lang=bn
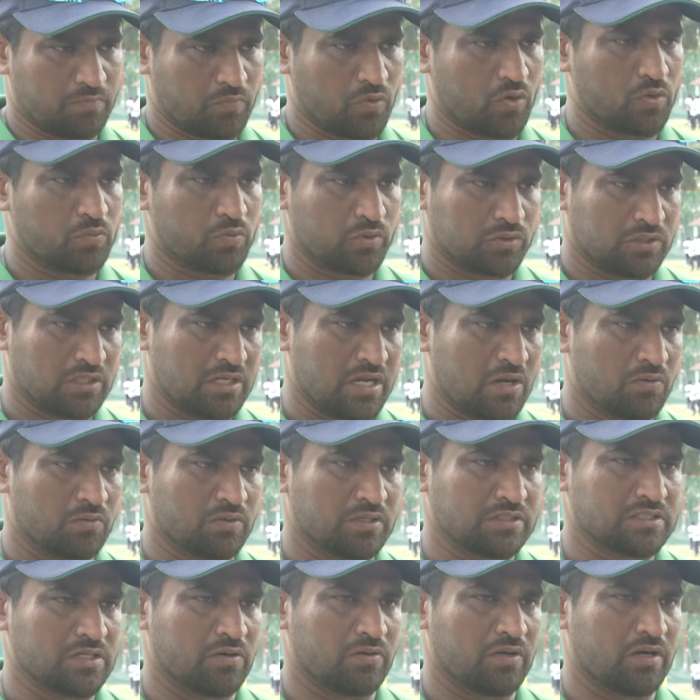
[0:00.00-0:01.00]
পরবর্তী
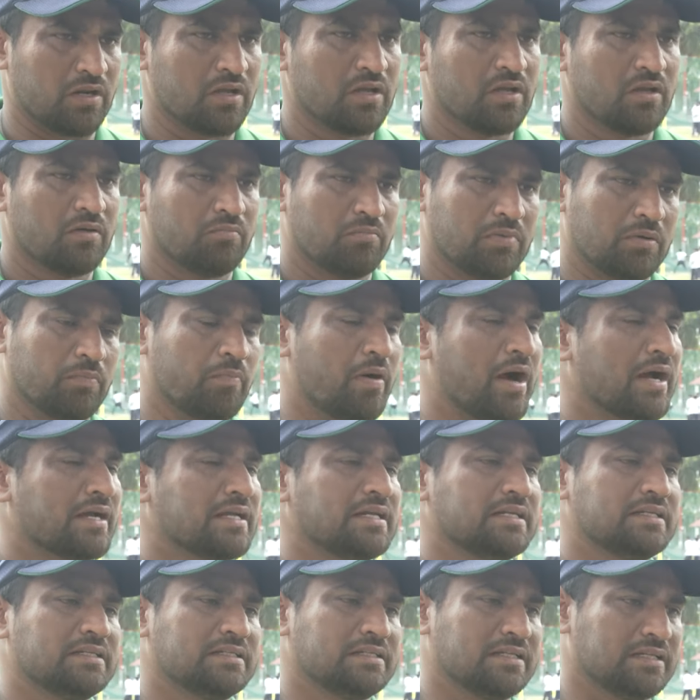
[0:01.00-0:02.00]
রাউন্ডে যাওয়ার বাট
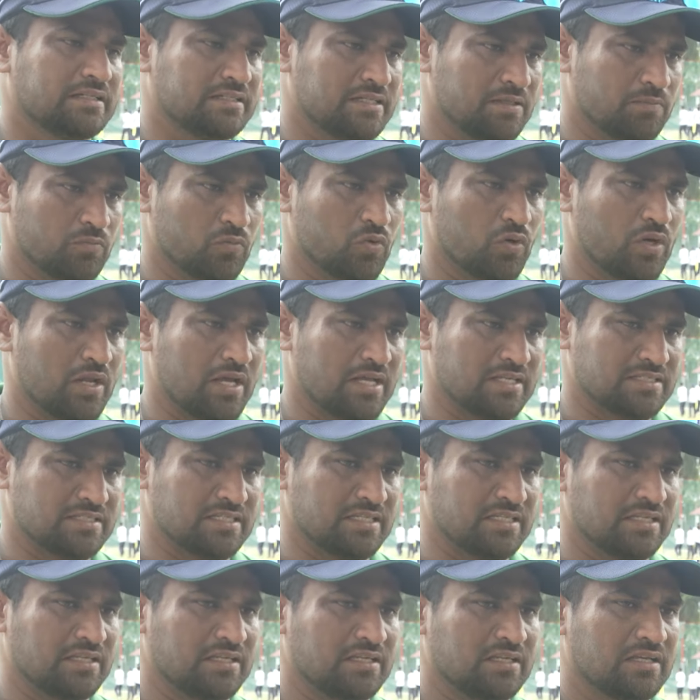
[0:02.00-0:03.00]
বাকি যে টিমগুলো
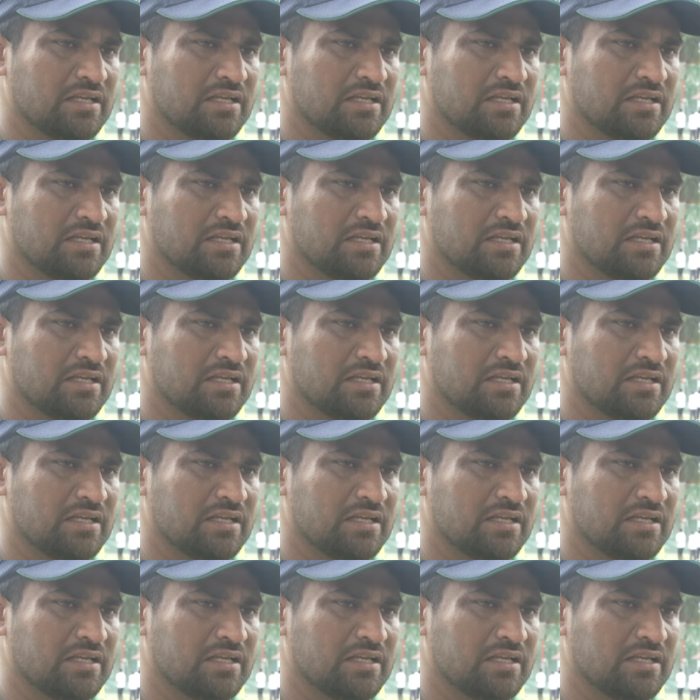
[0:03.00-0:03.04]
আছে